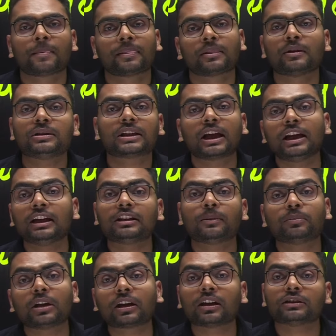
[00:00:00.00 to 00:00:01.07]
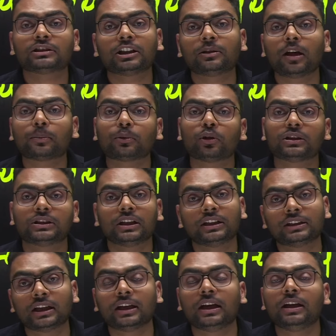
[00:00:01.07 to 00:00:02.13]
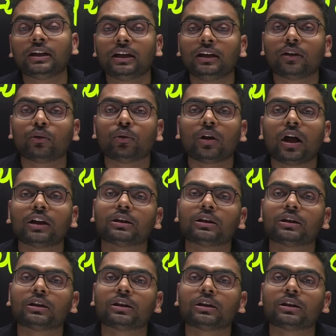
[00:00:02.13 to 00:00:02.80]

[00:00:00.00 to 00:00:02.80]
इसके लिए जब तक कंसेप्ट आपको अच्छे से नहीं क्लियर होगा